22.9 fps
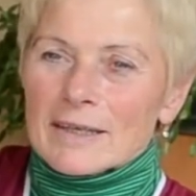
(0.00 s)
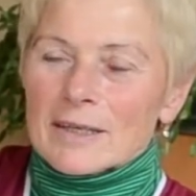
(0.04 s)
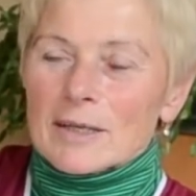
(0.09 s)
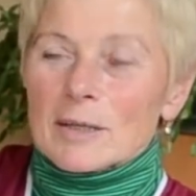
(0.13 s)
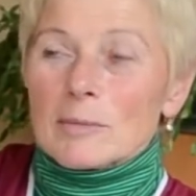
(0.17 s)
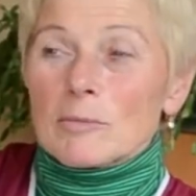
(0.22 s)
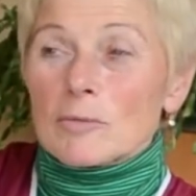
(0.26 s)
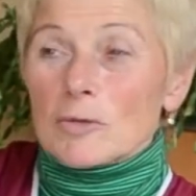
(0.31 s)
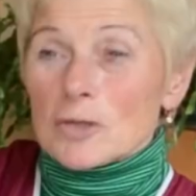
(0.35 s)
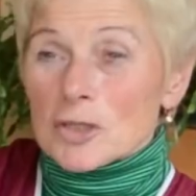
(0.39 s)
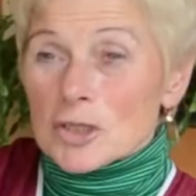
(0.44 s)

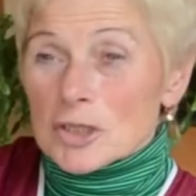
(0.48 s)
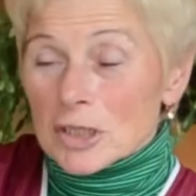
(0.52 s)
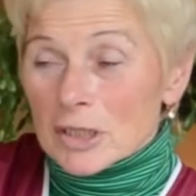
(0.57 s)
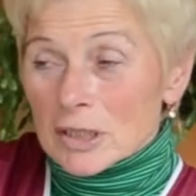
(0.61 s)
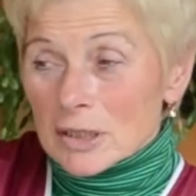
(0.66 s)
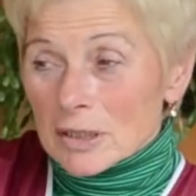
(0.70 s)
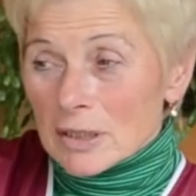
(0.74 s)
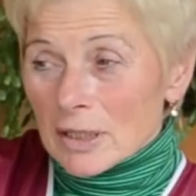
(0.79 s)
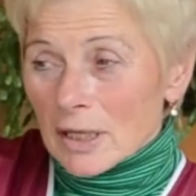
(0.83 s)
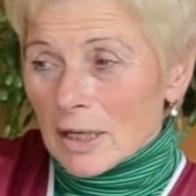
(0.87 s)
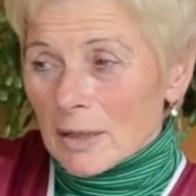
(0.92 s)
И
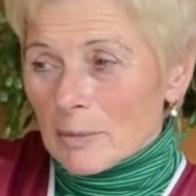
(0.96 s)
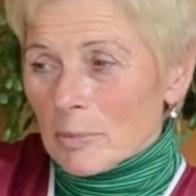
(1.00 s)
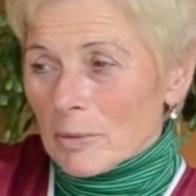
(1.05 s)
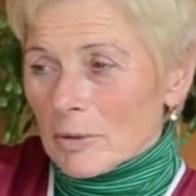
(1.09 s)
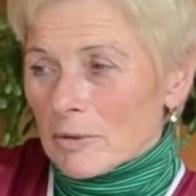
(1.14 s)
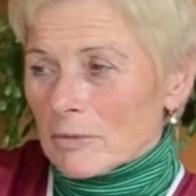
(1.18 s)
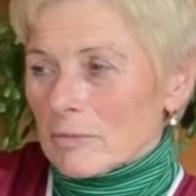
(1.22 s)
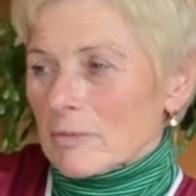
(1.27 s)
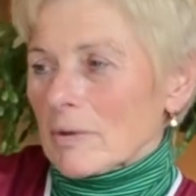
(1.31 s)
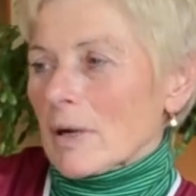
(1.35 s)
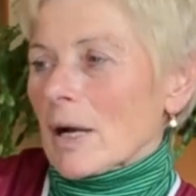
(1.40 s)
мужчины как
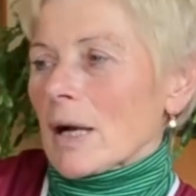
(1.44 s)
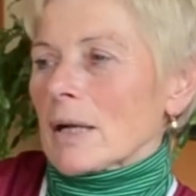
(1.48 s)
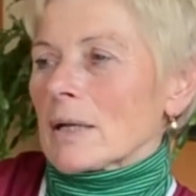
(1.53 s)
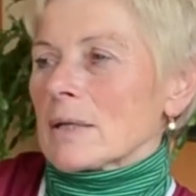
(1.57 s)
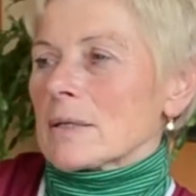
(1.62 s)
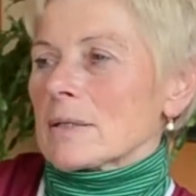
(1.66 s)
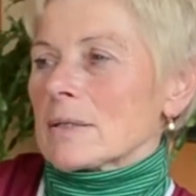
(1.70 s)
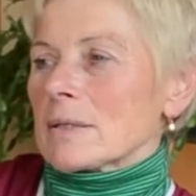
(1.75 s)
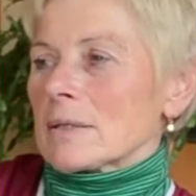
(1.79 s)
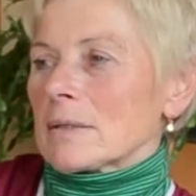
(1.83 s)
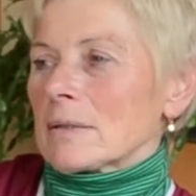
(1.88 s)

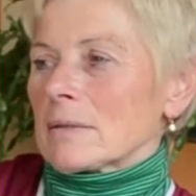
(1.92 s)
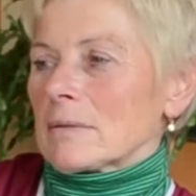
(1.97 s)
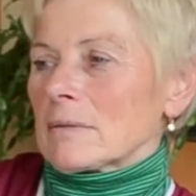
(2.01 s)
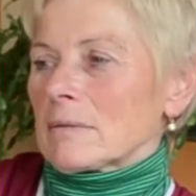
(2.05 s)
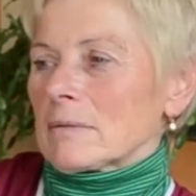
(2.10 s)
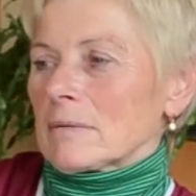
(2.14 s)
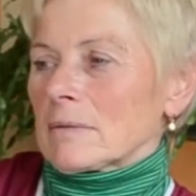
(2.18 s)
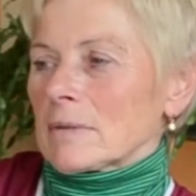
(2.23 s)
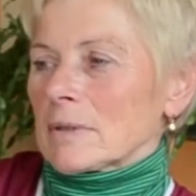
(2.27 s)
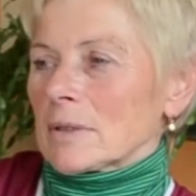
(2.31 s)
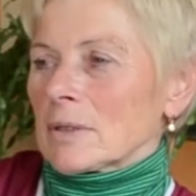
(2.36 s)
поругались,
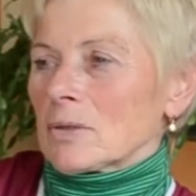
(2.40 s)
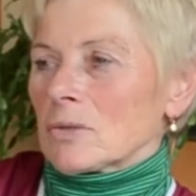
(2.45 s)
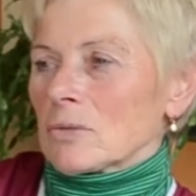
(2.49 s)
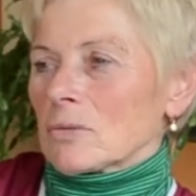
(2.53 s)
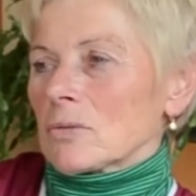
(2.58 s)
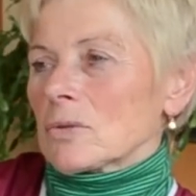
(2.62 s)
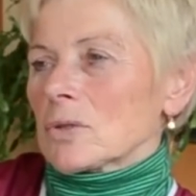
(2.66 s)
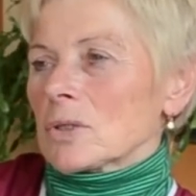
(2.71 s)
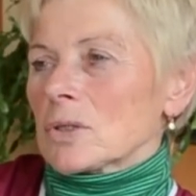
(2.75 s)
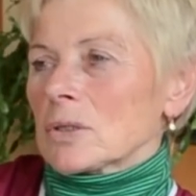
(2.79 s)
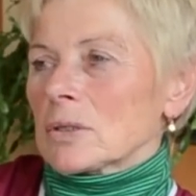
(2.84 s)
я
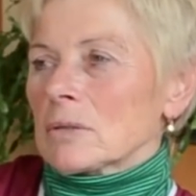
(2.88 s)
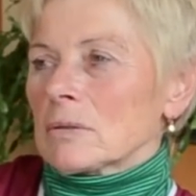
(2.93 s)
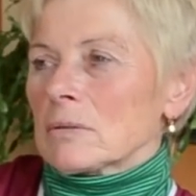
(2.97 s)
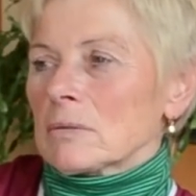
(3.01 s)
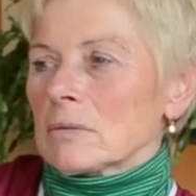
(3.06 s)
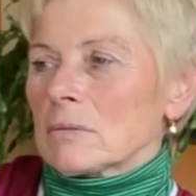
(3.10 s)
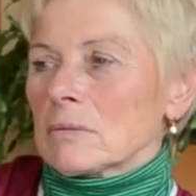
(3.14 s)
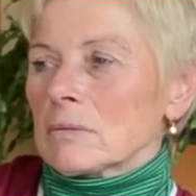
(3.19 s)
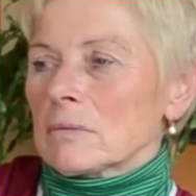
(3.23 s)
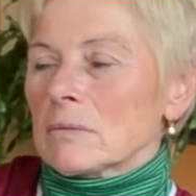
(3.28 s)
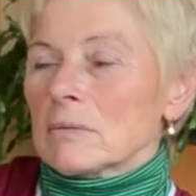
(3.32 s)
тоже.
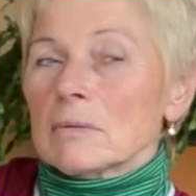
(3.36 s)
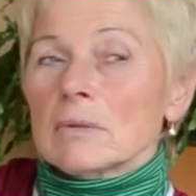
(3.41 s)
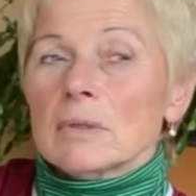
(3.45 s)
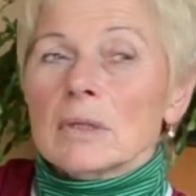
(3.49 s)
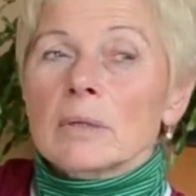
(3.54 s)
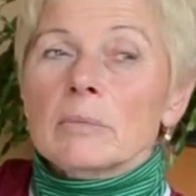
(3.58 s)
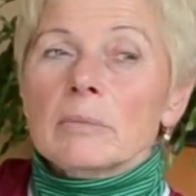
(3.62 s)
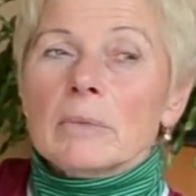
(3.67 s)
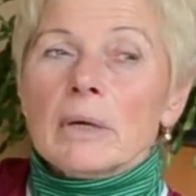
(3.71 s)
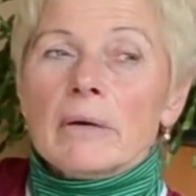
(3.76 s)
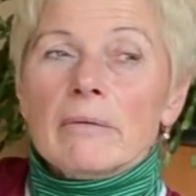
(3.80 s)

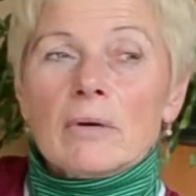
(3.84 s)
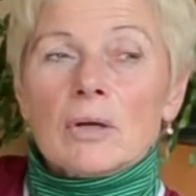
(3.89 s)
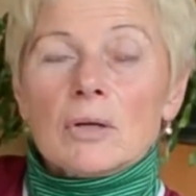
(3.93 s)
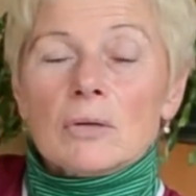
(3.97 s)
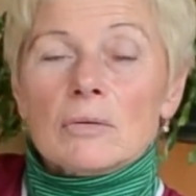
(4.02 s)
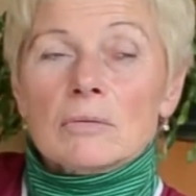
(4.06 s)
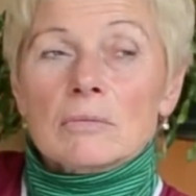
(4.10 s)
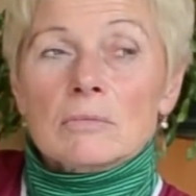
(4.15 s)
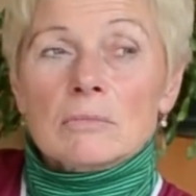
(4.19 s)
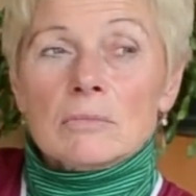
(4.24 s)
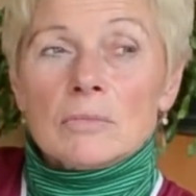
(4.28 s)
Им
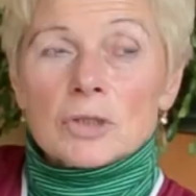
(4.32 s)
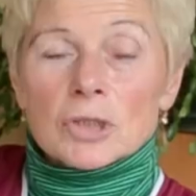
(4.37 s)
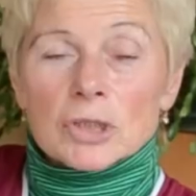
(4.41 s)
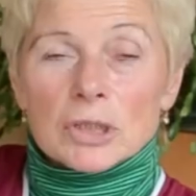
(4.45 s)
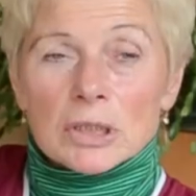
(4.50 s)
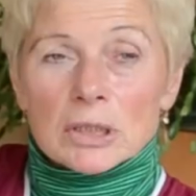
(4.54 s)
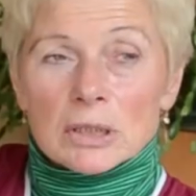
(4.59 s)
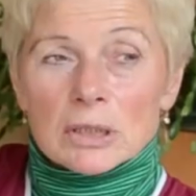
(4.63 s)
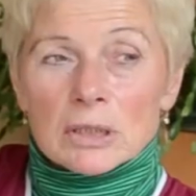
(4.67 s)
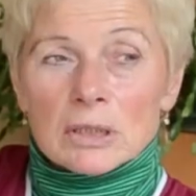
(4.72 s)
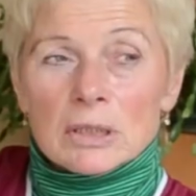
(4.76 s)
говорю,
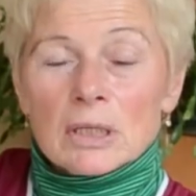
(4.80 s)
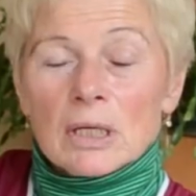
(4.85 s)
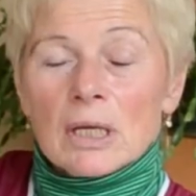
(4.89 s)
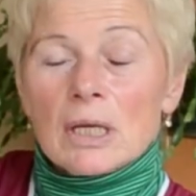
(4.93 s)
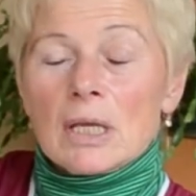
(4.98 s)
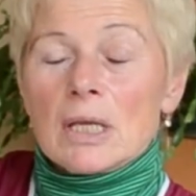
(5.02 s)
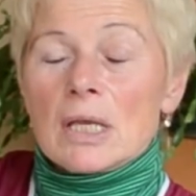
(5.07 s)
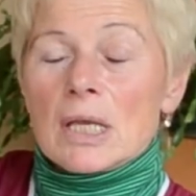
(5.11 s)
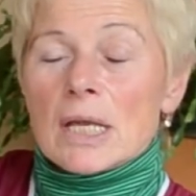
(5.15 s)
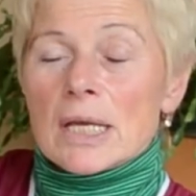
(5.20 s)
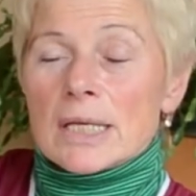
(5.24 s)
мужчины,
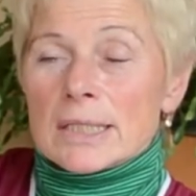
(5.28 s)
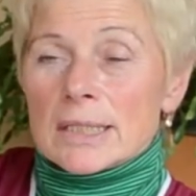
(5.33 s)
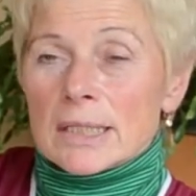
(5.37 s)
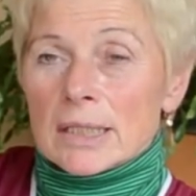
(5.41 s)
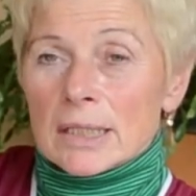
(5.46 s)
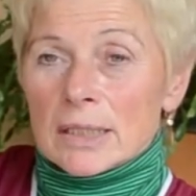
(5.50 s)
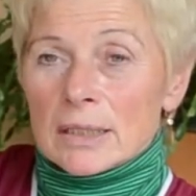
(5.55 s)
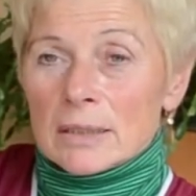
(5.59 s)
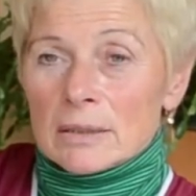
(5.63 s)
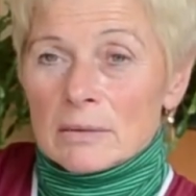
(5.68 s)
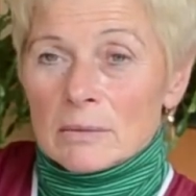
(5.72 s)

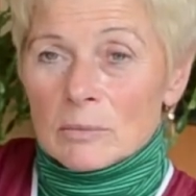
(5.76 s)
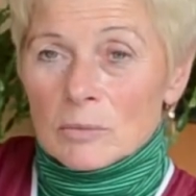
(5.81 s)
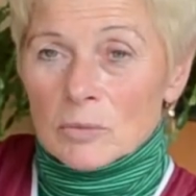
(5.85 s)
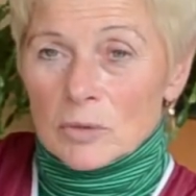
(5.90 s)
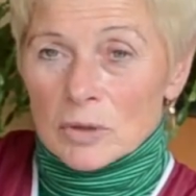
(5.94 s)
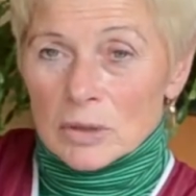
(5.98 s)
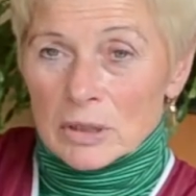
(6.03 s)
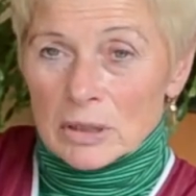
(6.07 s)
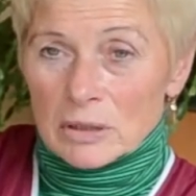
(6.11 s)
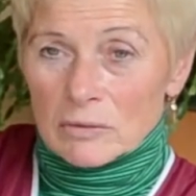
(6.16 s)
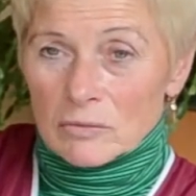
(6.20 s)
если
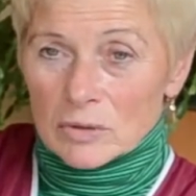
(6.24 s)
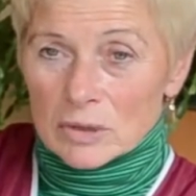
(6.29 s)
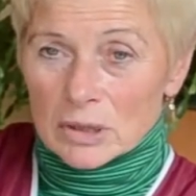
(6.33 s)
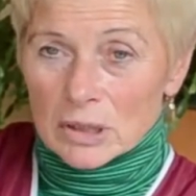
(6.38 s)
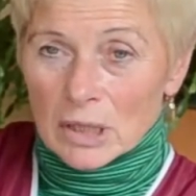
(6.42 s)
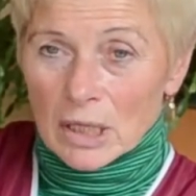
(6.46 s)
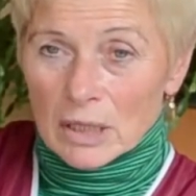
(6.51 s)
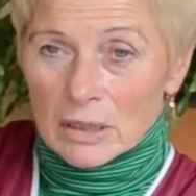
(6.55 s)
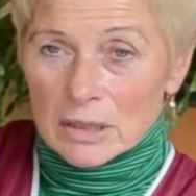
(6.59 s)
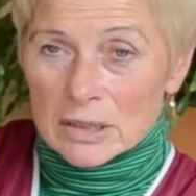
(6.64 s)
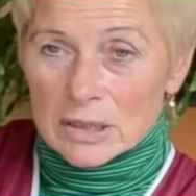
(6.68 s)
будете вот
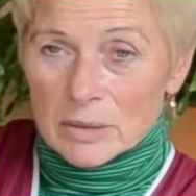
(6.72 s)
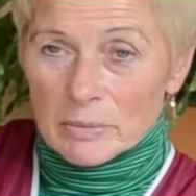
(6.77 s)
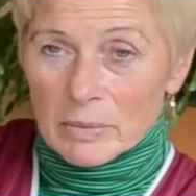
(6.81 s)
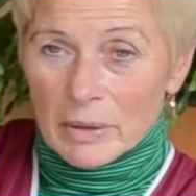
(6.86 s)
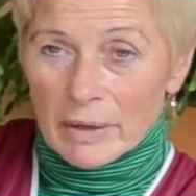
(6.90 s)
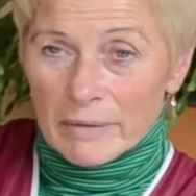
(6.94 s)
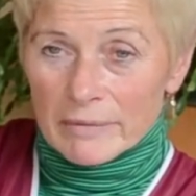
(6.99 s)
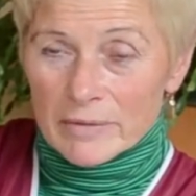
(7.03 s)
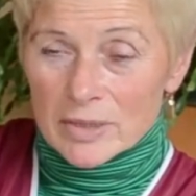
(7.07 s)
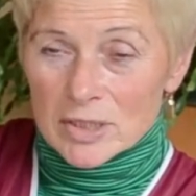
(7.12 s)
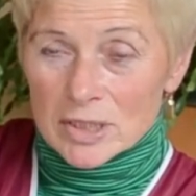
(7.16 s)
так
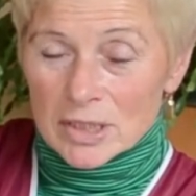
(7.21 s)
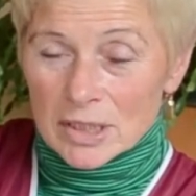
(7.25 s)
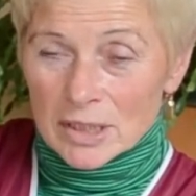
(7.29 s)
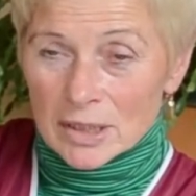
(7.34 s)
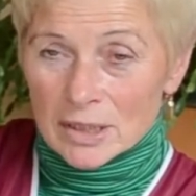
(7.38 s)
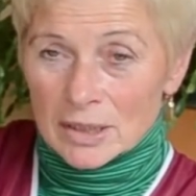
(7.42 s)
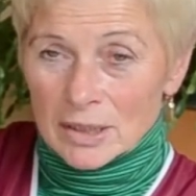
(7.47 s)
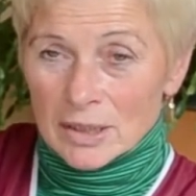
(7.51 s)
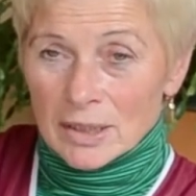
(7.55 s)
себя вести,